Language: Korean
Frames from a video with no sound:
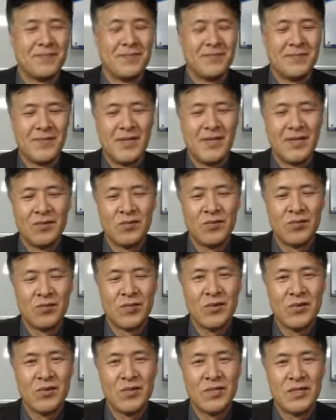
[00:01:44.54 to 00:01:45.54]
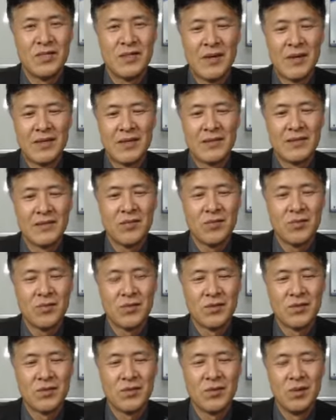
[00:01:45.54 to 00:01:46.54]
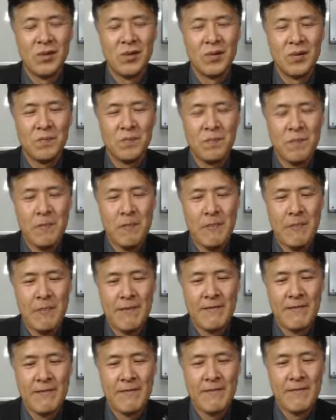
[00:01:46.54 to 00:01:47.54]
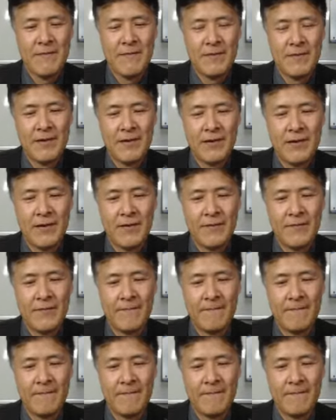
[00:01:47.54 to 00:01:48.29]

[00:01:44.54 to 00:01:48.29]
네, 투자 유치를 받을 때도 그렇고 이게